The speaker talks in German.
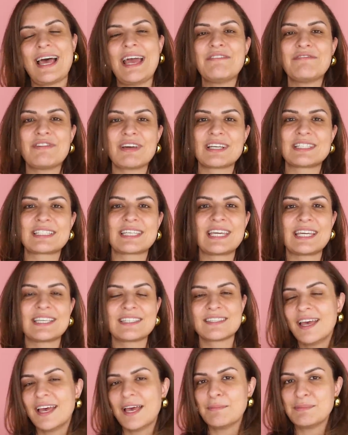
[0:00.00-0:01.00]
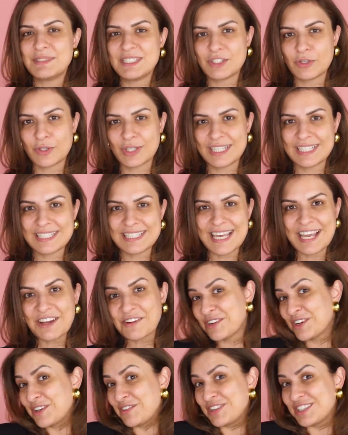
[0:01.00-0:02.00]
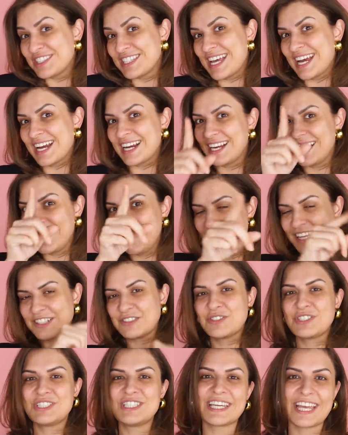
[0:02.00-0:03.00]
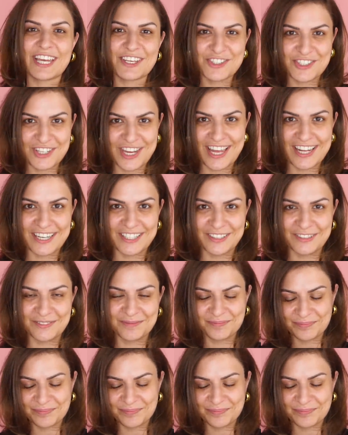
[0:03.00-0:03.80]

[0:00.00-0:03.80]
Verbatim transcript: einfache Tricks, ähm, die ich euch jetzt zeige. Und ich würde sagen, lasst uns direkt starten.